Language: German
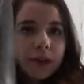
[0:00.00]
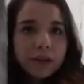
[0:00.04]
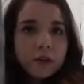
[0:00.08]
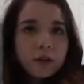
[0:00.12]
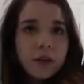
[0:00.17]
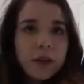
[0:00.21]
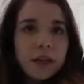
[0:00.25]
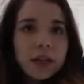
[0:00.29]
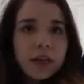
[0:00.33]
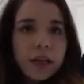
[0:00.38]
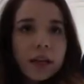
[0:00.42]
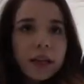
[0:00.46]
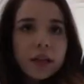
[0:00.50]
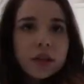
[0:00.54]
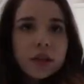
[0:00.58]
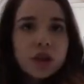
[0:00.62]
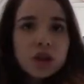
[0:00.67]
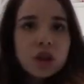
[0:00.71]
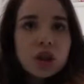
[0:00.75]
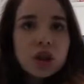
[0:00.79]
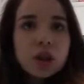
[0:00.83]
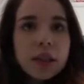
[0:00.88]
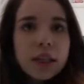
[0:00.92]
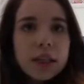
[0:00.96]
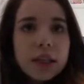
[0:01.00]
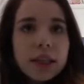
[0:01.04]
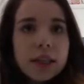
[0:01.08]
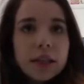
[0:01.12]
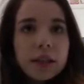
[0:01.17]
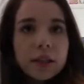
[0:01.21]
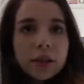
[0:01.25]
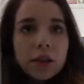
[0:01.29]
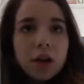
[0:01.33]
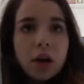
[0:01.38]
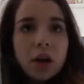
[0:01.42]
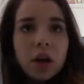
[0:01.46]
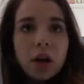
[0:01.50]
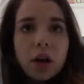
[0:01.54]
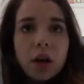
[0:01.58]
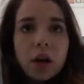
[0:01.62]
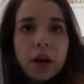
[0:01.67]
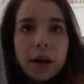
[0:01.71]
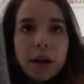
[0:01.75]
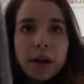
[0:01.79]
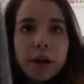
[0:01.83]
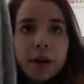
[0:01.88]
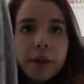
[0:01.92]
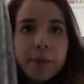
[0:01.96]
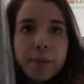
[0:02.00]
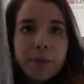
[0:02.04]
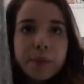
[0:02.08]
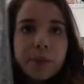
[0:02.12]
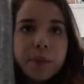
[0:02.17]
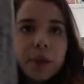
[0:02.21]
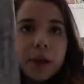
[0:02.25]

ein ganz schlichter ähm,